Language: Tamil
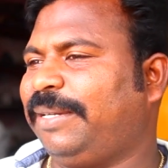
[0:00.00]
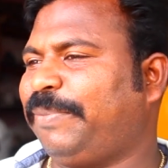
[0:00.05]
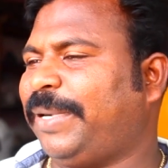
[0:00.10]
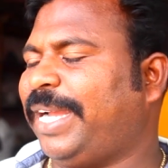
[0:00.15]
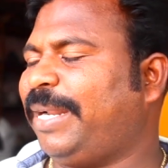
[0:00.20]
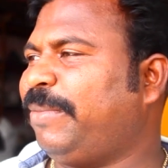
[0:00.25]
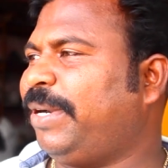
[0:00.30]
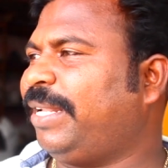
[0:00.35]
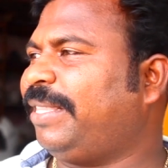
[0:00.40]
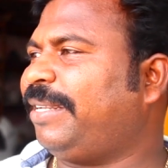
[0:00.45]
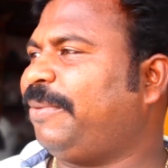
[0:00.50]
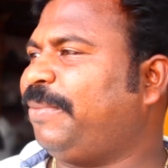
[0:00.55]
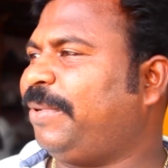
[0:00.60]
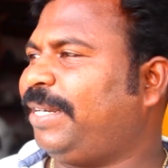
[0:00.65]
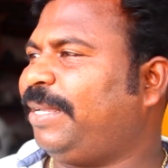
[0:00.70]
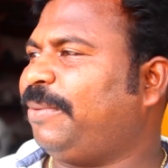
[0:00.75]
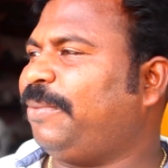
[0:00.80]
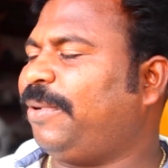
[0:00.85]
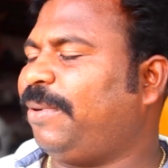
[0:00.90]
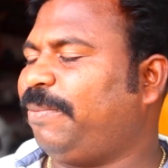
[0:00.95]

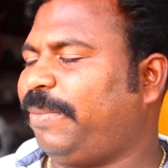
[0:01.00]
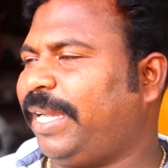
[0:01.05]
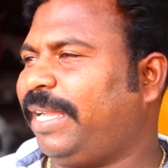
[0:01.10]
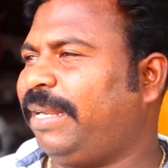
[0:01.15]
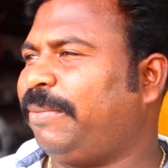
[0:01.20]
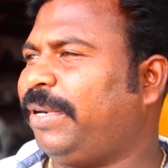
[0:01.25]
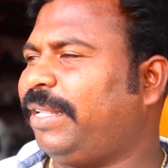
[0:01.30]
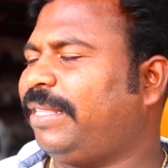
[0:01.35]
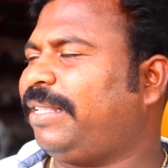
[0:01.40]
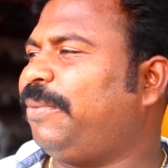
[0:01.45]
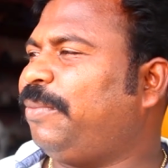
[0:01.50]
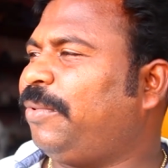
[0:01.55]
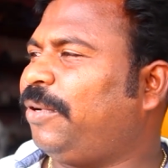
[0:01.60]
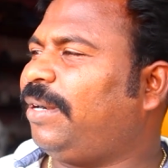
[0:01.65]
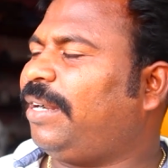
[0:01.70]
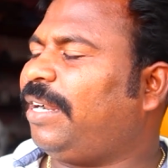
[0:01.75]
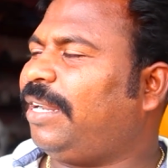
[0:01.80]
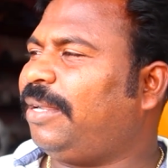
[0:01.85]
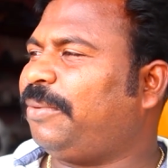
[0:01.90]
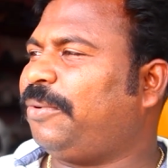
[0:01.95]
பயன்படுத்தப்பட்ட பயன்படுத்துகிற
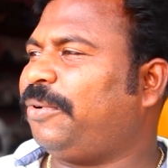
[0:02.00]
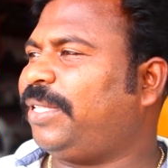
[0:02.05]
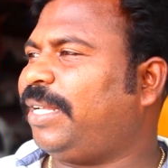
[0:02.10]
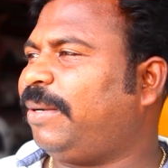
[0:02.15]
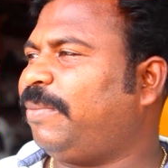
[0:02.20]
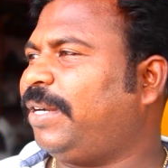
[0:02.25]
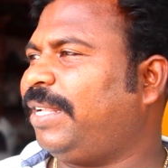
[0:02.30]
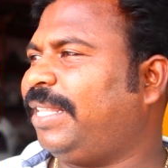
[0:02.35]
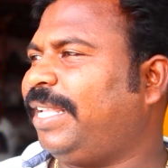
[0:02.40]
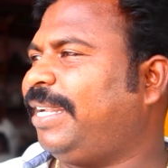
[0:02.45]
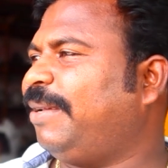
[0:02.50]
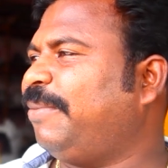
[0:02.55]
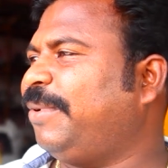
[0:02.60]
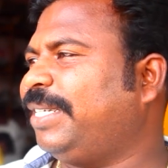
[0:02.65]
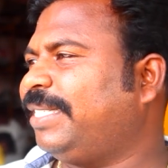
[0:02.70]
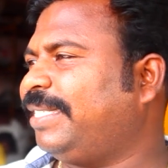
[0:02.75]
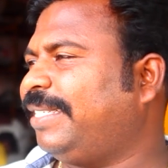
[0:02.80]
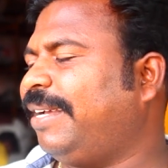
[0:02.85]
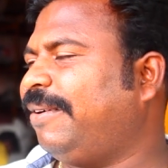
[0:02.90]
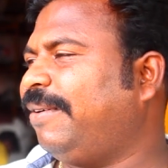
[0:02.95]
பொருட்களில் கொடுத்தா மட்டும்தான்
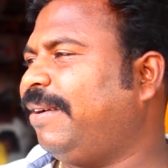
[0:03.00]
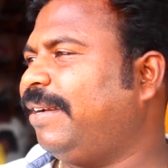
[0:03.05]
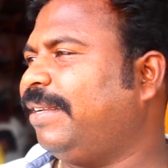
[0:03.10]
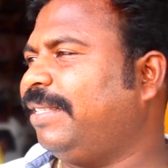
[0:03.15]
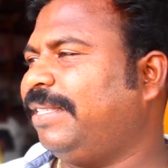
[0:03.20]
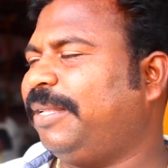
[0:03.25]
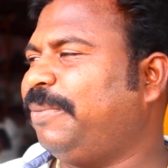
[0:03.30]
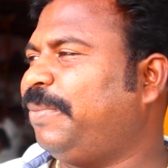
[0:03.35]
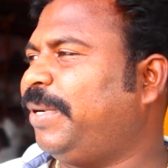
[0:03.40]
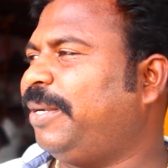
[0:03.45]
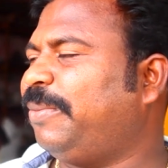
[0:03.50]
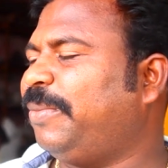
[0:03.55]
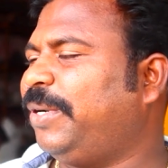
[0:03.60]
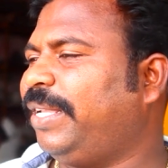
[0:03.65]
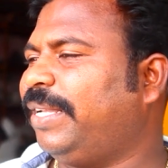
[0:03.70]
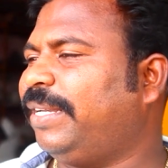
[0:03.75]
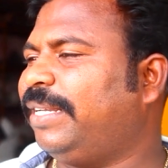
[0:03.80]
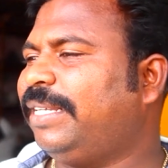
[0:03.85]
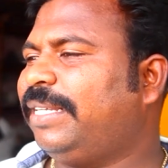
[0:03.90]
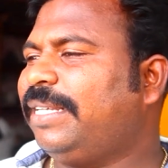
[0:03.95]
நமக்கு சேவ் இந்த பண்ண
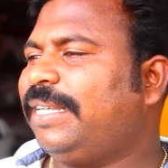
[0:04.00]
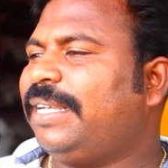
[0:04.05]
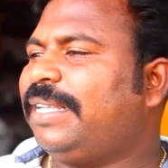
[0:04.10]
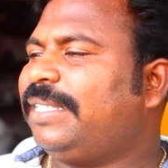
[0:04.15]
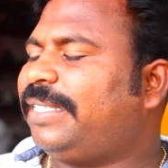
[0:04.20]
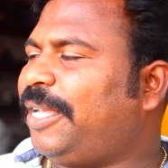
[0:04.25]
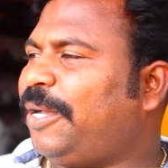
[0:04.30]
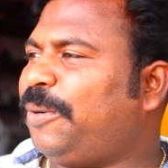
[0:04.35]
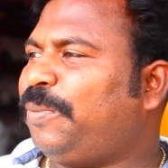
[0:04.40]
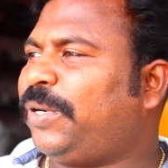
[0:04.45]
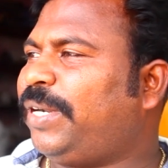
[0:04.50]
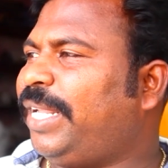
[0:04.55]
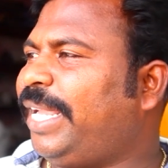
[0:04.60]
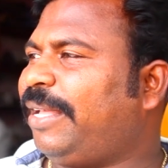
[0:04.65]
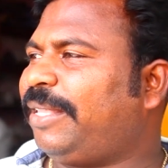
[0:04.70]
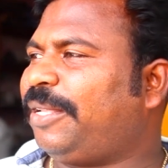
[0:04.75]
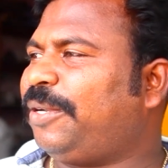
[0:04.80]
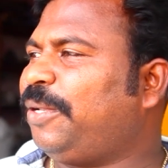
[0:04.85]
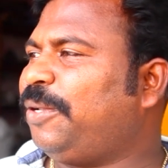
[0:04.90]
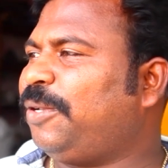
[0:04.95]
முடியும் சேவ் பண்ணி
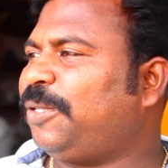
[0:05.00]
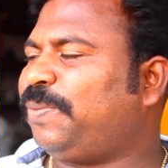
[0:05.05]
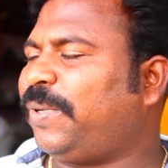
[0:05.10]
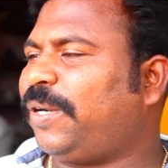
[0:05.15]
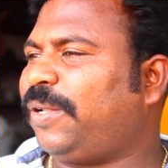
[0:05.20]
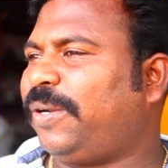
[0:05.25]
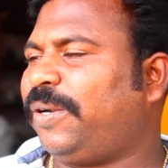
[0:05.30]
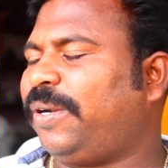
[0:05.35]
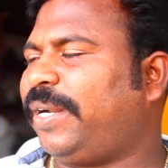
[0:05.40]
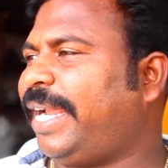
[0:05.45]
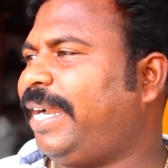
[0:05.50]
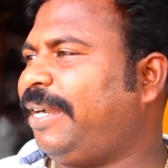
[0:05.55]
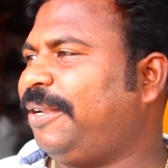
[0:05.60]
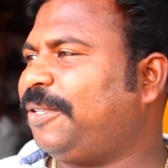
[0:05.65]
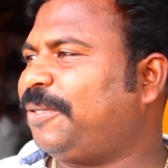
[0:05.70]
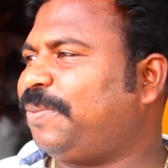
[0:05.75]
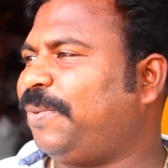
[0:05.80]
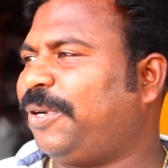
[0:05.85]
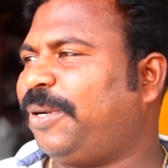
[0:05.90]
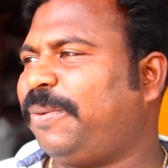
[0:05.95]
அதை யூஸ் பண்ணணும் நைட்
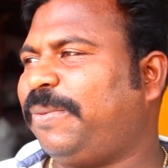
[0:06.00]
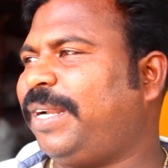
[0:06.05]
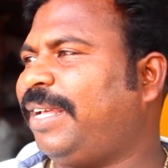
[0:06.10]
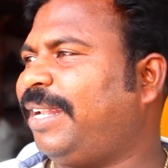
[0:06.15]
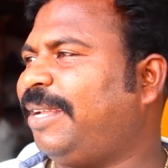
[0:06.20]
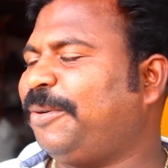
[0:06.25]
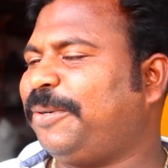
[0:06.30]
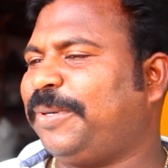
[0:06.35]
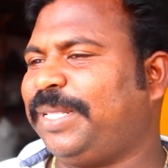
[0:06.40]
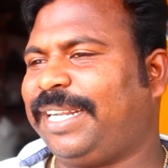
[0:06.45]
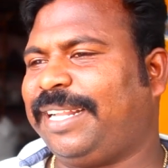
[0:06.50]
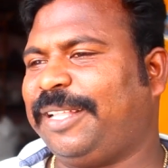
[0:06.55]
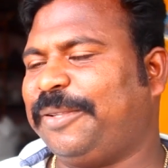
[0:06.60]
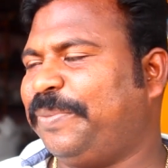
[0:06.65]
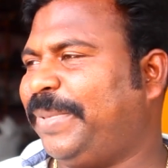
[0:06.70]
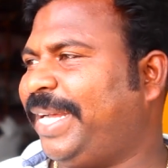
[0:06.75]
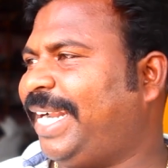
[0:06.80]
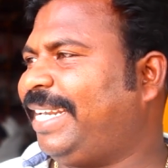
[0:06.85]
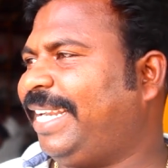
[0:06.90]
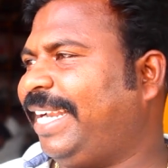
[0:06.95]
யூஸ் பண்ணணும்னா நமக்கு பார்த்தீங்கன்னா
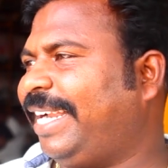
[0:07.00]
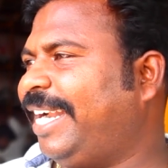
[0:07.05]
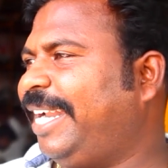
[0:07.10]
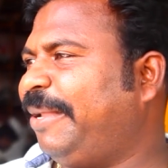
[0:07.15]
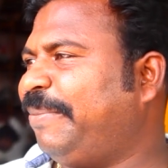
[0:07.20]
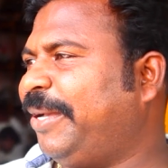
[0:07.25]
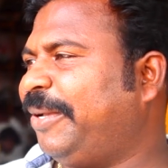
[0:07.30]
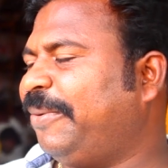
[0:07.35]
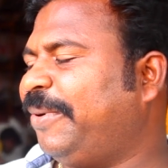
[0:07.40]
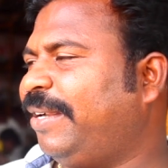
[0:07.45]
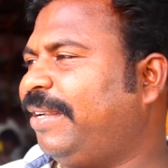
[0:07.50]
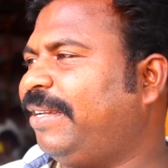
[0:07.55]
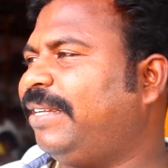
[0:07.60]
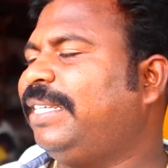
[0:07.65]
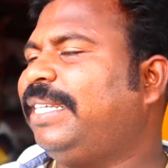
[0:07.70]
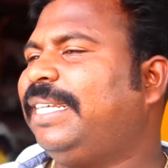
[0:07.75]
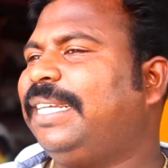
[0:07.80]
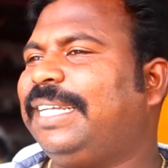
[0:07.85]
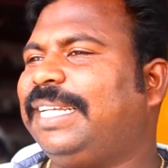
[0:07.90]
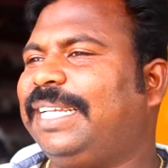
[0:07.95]
அதுக்கு பேட்டரி கண்டிப்பாக வேணும்
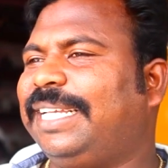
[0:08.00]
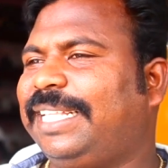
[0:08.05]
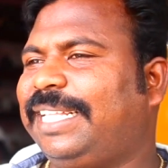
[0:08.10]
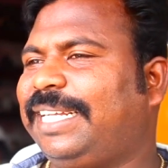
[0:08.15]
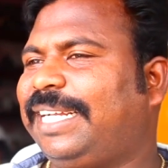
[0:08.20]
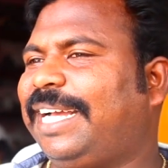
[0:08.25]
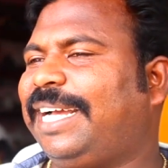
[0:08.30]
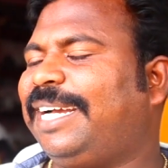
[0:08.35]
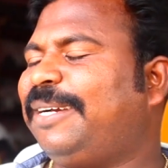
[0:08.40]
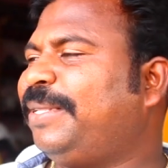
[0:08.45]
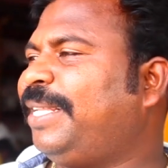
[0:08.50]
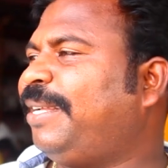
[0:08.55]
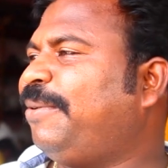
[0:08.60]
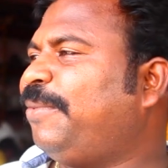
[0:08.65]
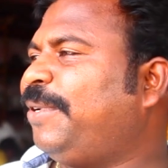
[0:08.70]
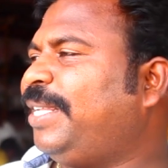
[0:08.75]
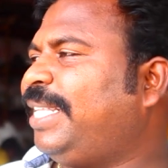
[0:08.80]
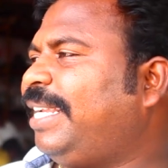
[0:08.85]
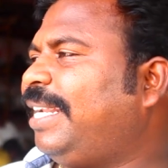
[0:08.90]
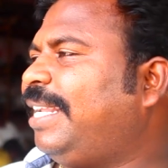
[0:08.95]
இதுக்காக
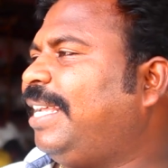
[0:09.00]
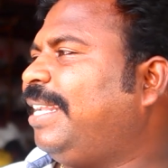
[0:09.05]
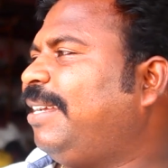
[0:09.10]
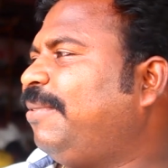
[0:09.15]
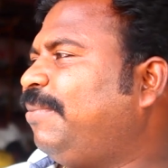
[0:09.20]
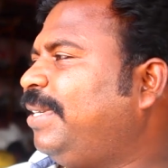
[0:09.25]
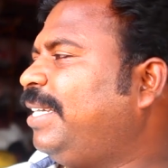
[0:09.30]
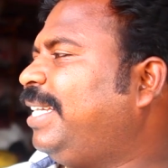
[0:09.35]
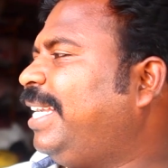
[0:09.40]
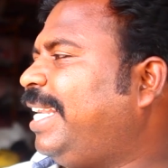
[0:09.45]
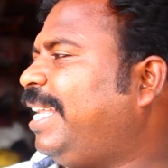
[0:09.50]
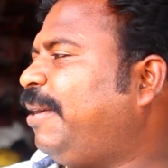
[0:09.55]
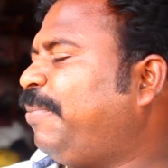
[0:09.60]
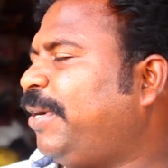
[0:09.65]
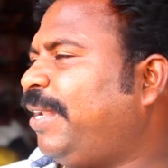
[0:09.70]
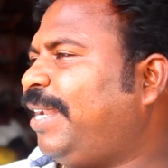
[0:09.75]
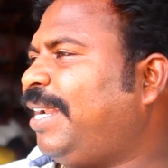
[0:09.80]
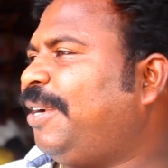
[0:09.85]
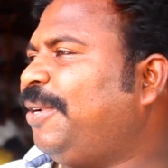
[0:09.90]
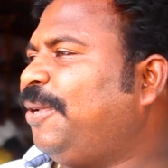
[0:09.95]
தான் பார்த்தீங்கன்னா நம்ம என்ன
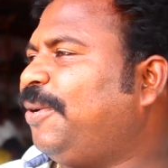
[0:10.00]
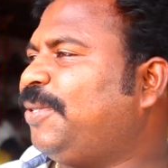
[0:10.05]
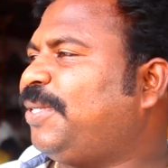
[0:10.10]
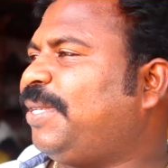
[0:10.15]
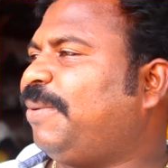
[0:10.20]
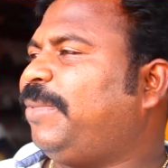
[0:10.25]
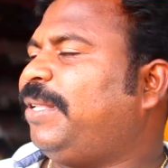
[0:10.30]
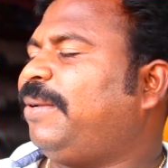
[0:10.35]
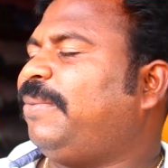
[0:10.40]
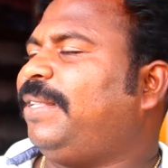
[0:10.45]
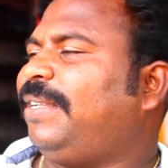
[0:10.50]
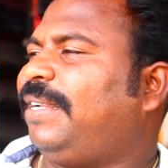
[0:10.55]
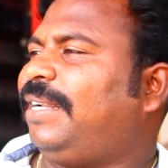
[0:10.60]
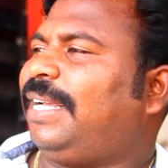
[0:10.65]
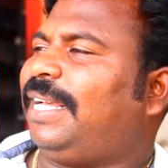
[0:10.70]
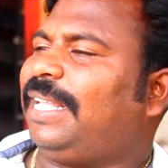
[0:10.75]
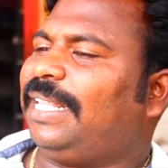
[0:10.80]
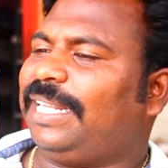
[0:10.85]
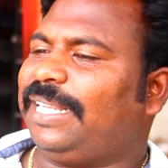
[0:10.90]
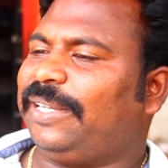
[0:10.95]
பண்ணலாம்னு யோசிச்சப்போ தான்
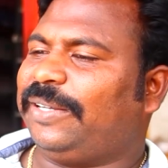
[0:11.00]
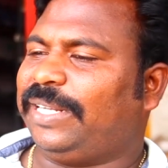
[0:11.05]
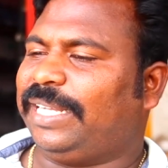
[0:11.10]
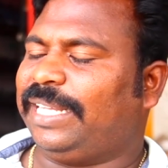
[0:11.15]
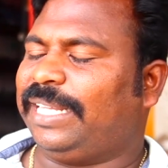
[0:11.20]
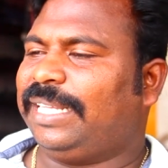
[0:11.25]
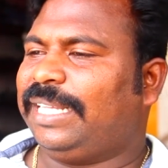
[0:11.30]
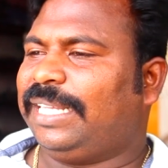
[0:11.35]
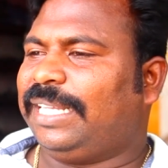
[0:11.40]
பார்த்தீங்கன்னா அதில் ஒரு